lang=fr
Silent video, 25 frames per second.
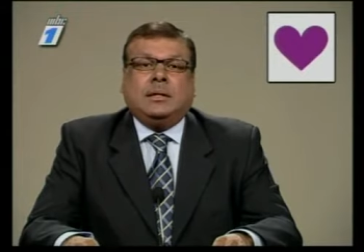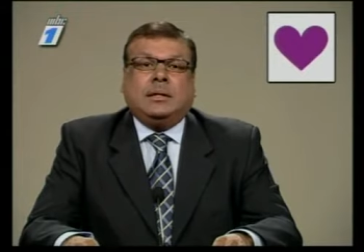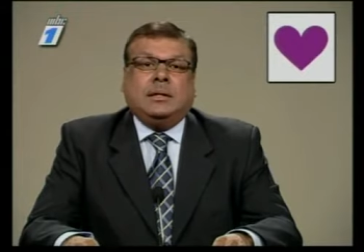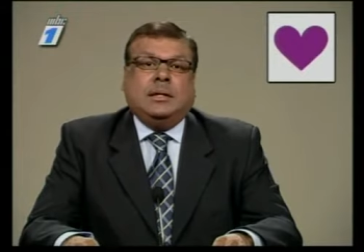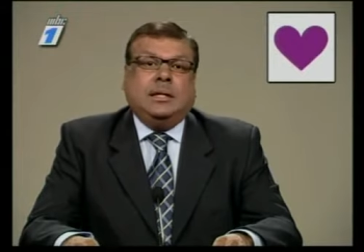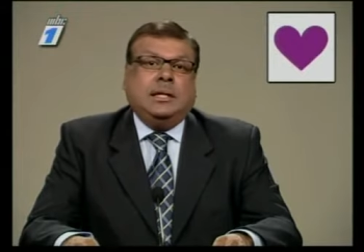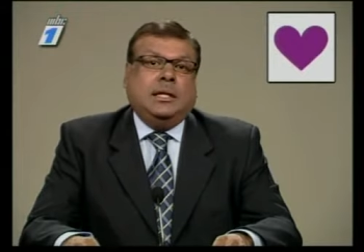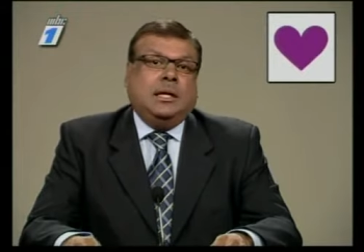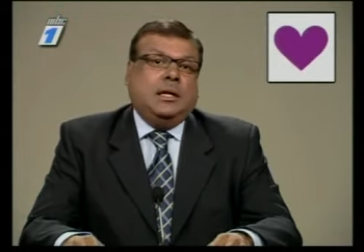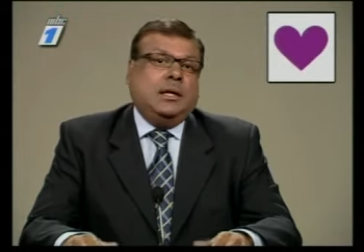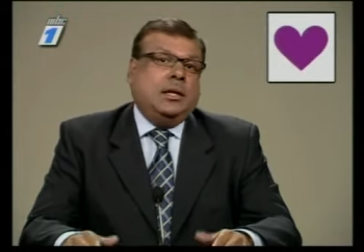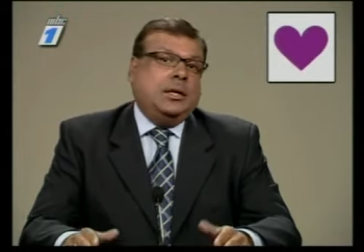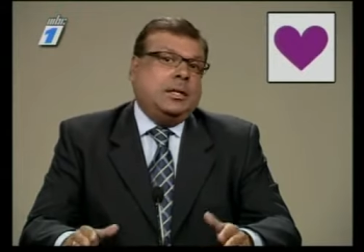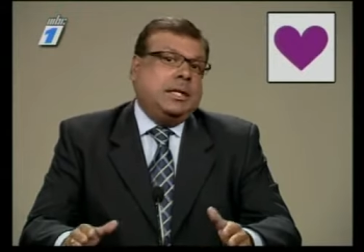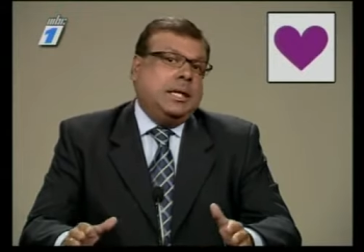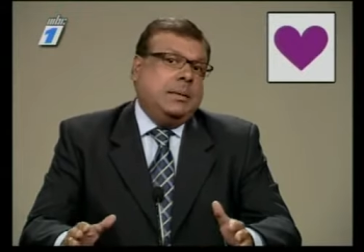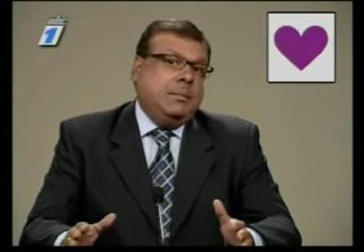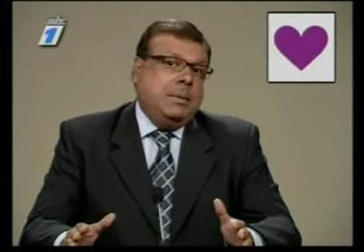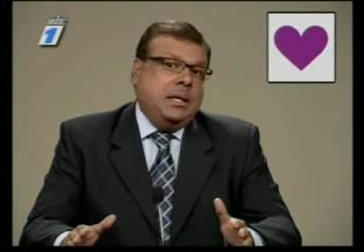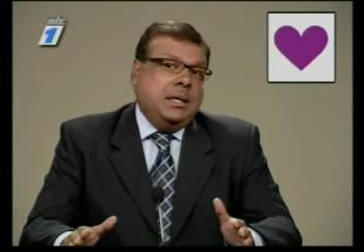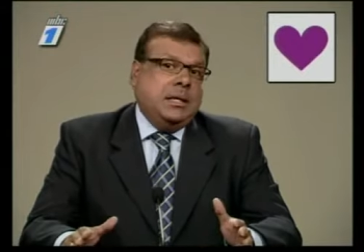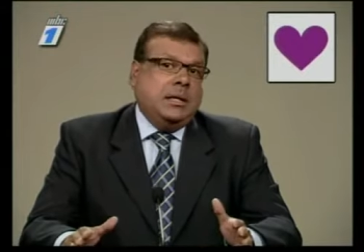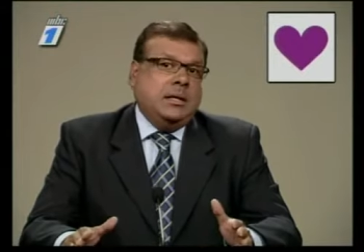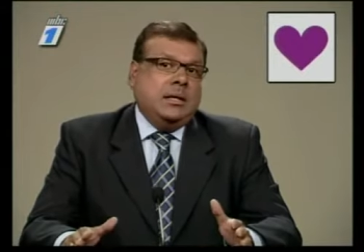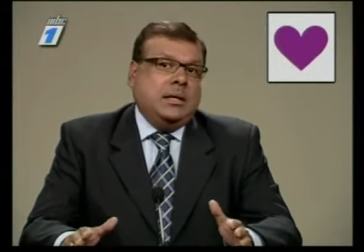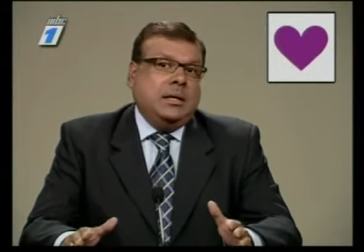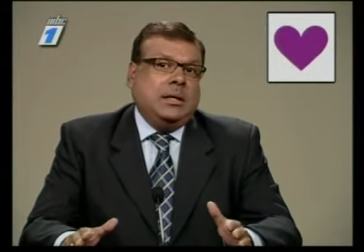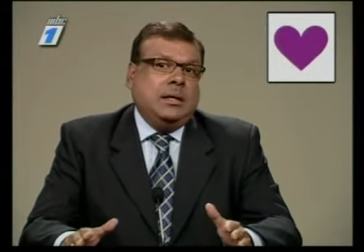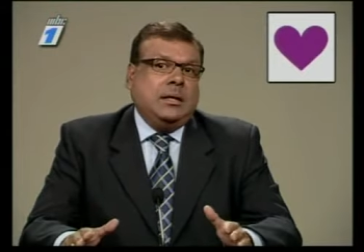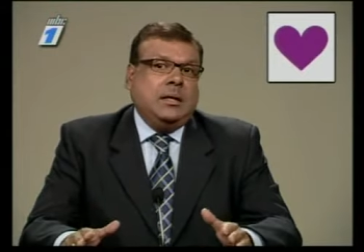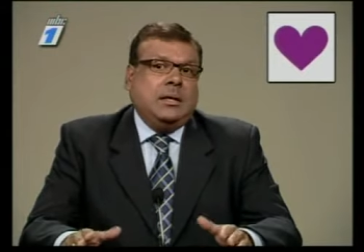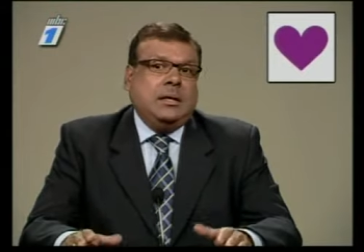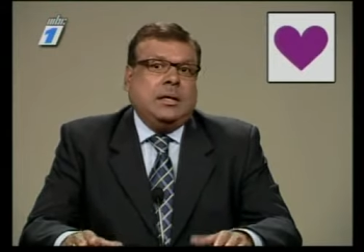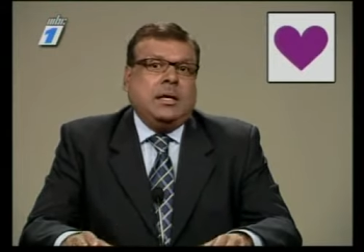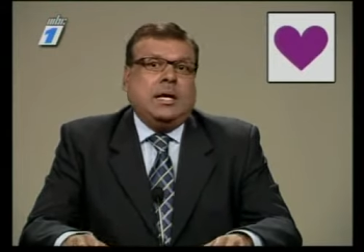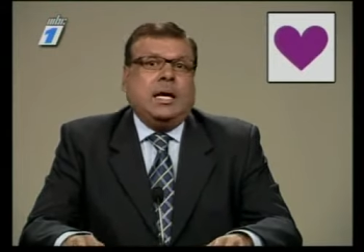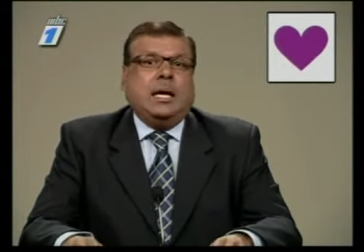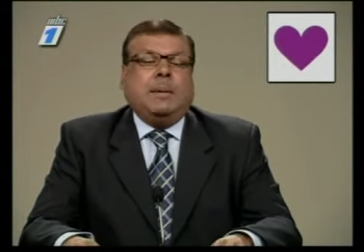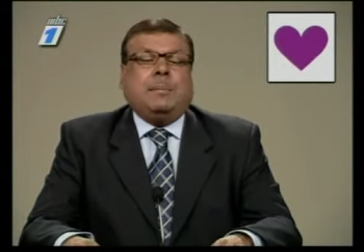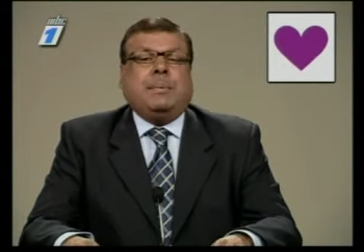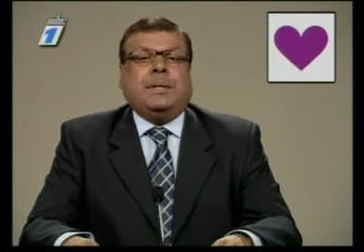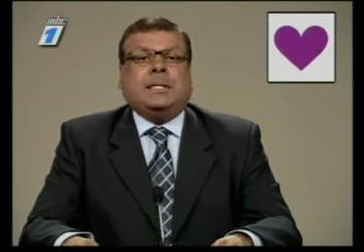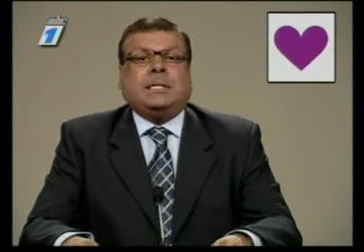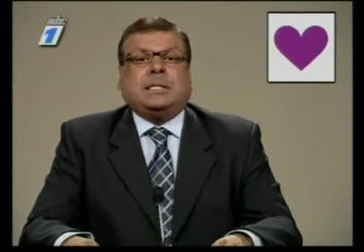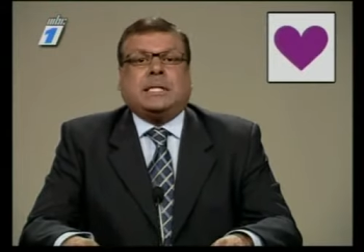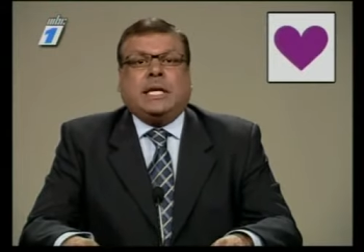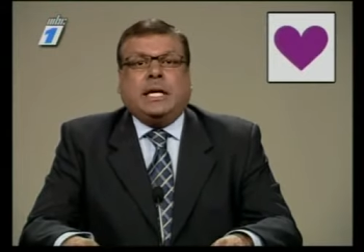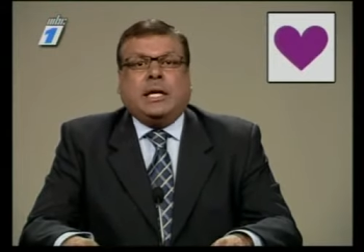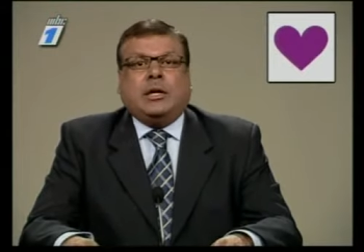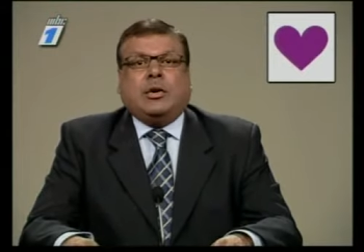Qu'il y en l'an 2000,
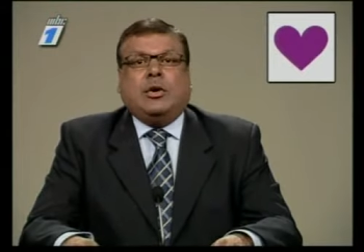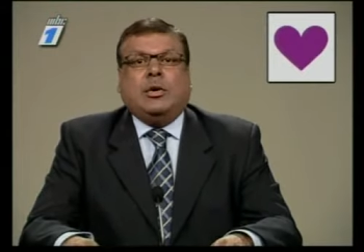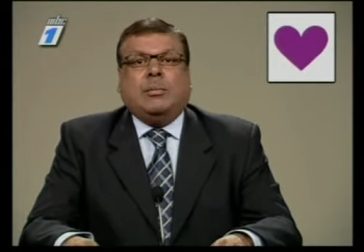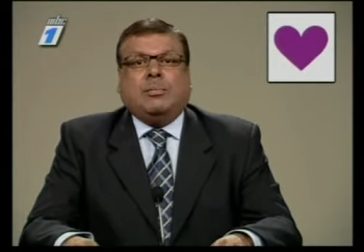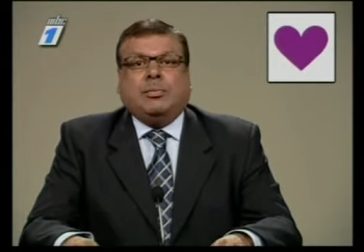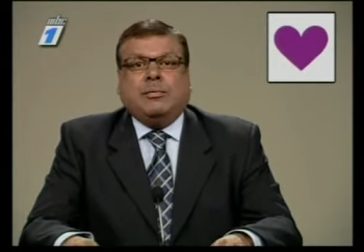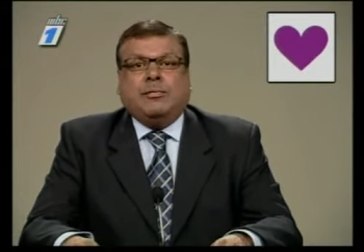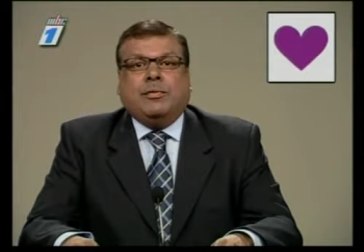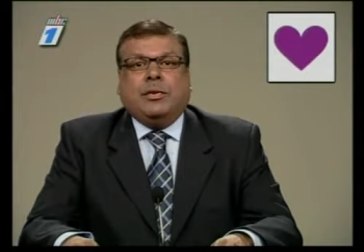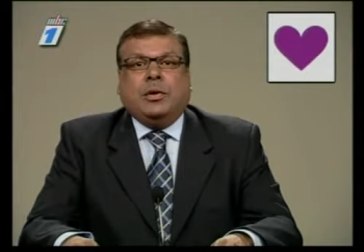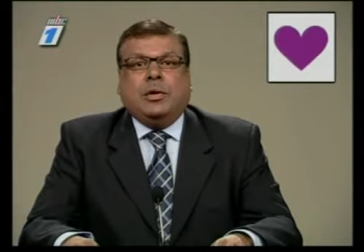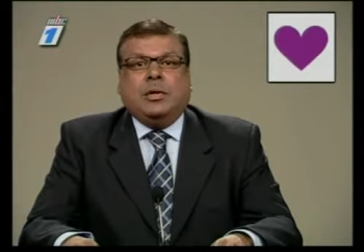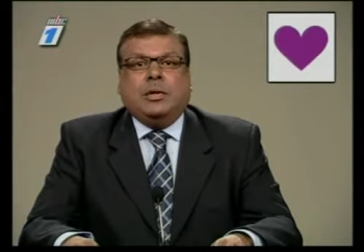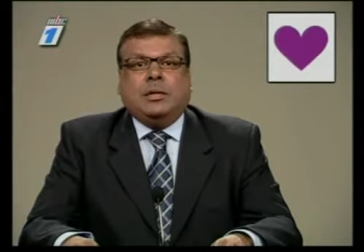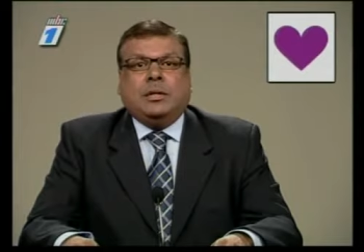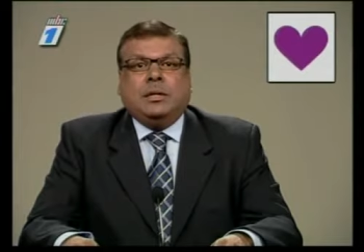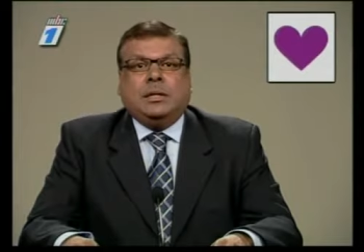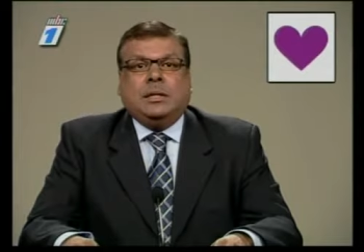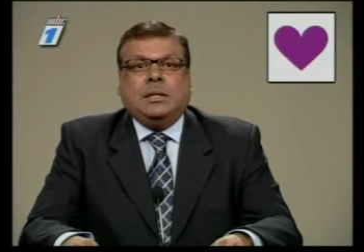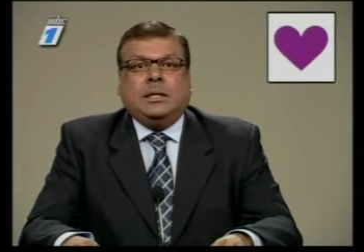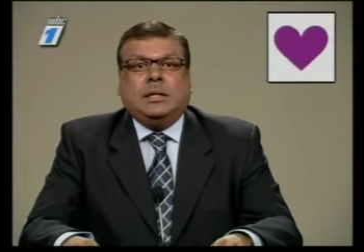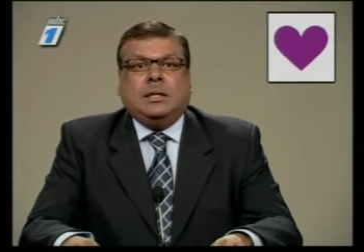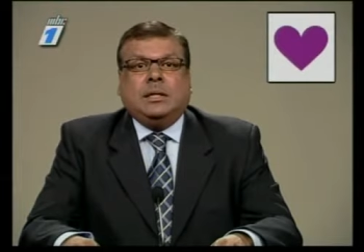après cinq ans au pouvoir,